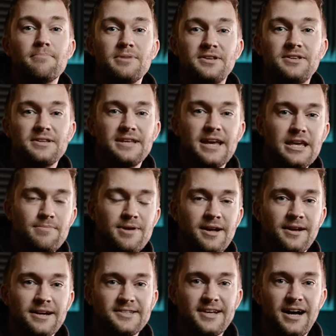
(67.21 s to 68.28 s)
mit der
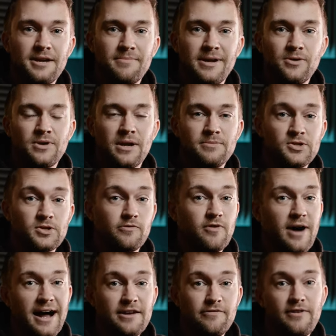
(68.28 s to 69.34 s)
E-Mail-Adresse anmelden und dann bist du
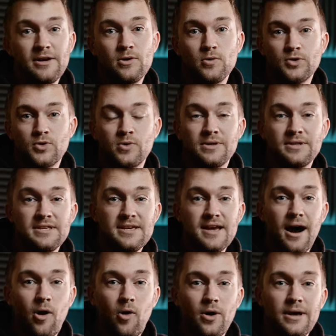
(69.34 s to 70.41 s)
für alle Verlosungen,
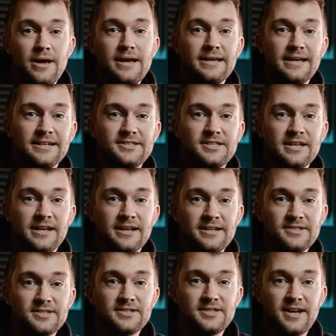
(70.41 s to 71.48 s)
die auch jetzt in der
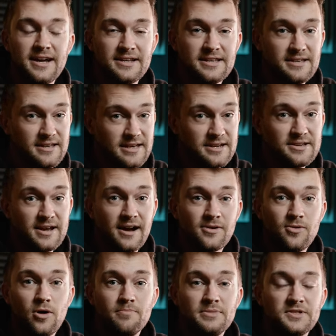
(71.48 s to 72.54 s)
nächsten Zeit jeden
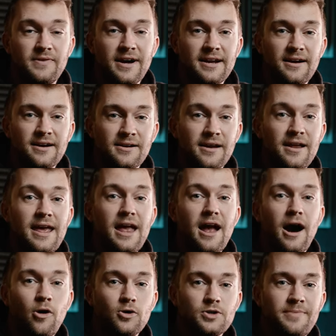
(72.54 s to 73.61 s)
Tag kommen bis Weihnachten,
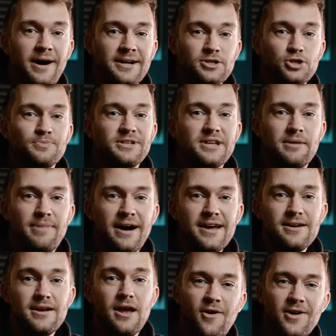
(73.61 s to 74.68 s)
automatisch mit
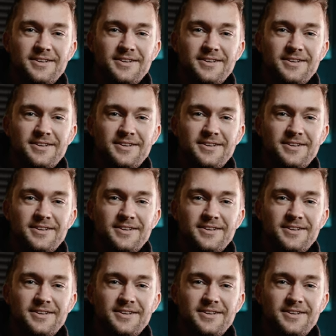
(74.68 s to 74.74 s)
dabei.